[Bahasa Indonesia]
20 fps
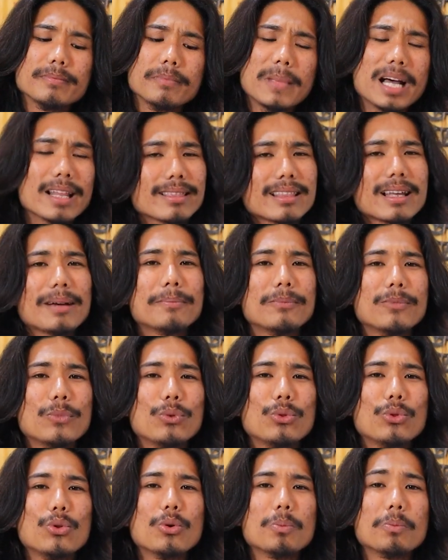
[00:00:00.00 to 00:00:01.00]
mantap
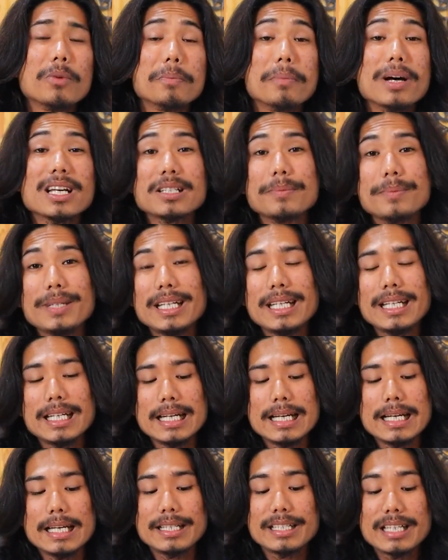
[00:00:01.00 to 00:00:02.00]
untuk membasmi
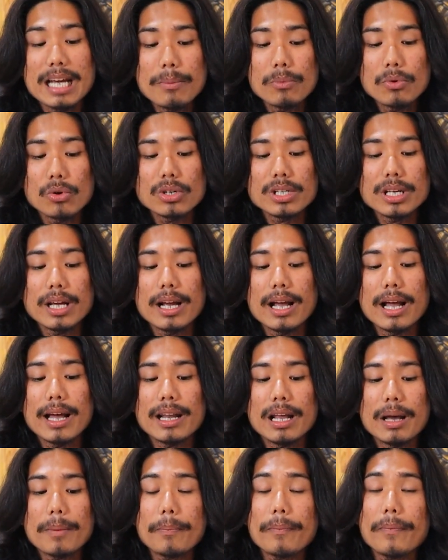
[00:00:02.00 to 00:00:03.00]
jamur yang
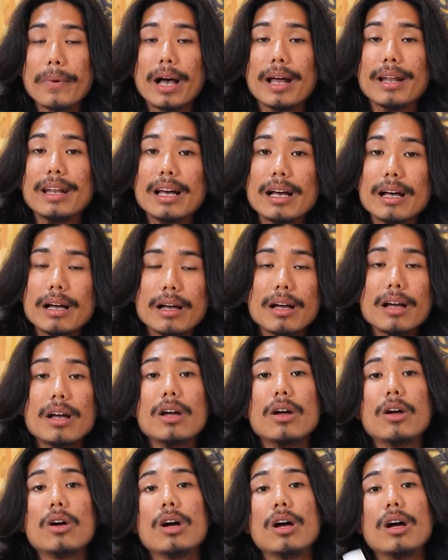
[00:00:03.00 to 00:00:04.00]
ada pada
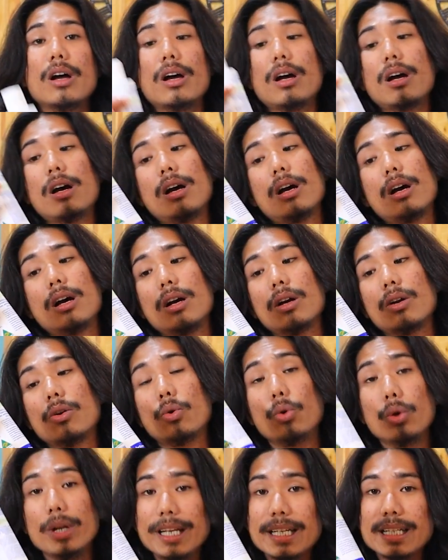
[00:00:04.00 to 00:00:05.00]

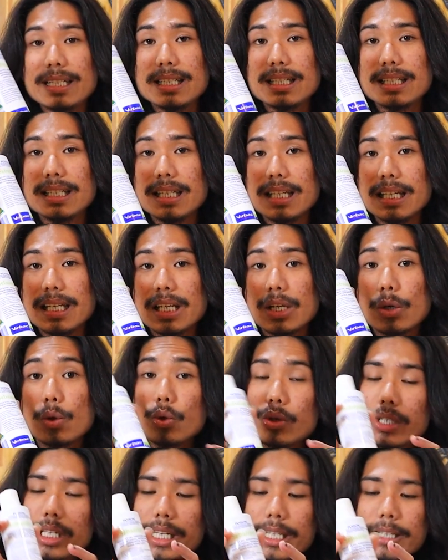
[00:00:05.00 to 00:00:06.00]
kulit si
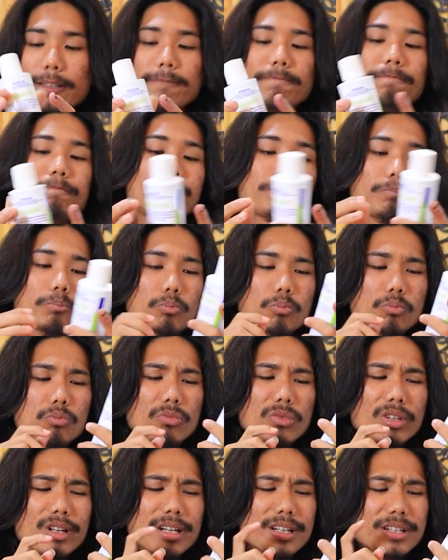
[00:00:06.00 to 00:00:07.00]
kucing.
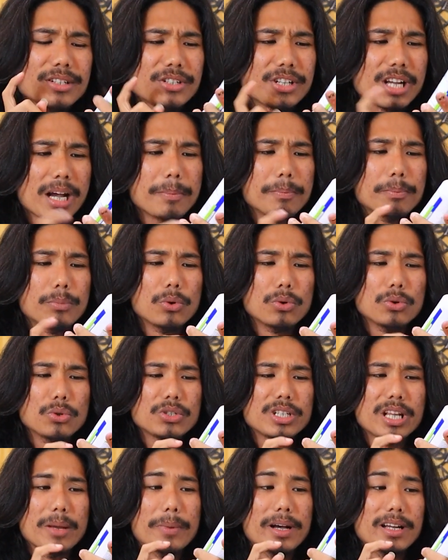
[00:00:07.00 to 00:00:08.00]

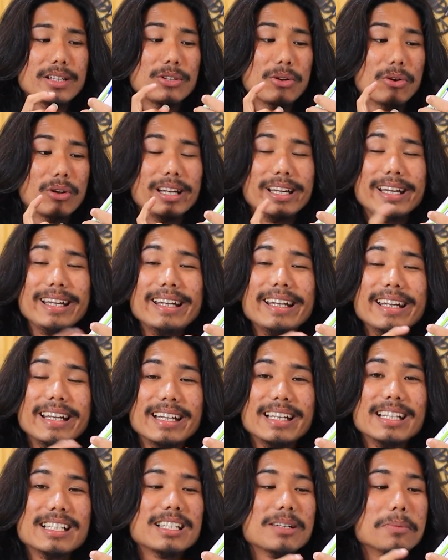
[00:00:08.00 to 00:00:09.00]
Shampoo Sebazol
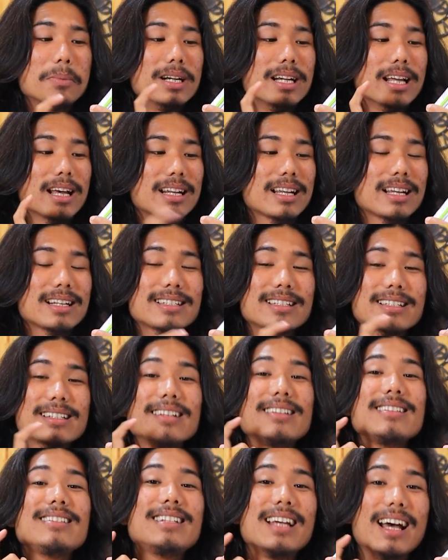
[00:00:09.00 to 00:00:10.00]
ini sebenarnya
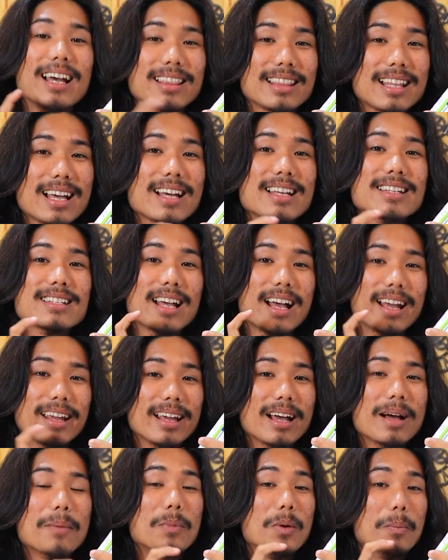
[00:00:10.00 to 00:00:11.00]
senjata
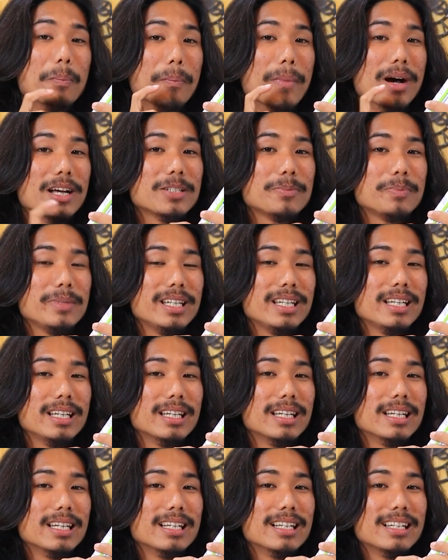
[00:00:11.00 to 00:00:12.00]
saya membasmi
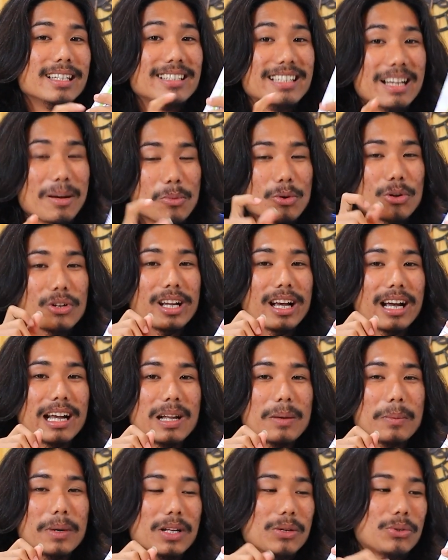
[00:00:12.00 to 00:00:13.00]
jamur yang
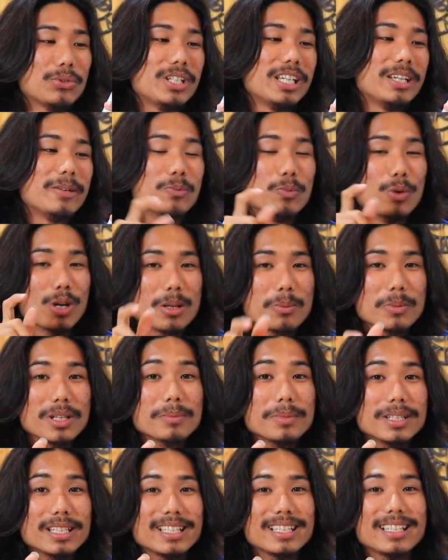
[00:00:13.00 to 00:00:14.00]
ada pada kucing. Buat
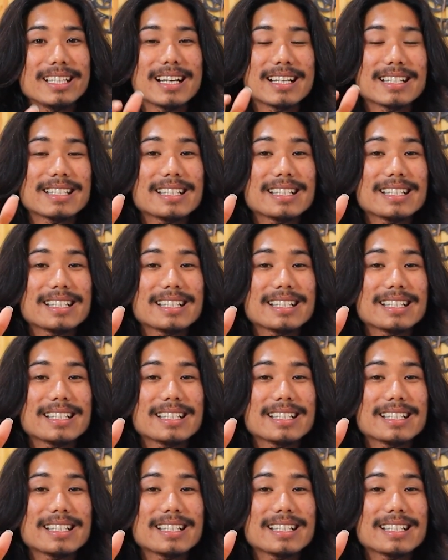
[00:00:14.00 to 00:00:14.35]
teman-teman yang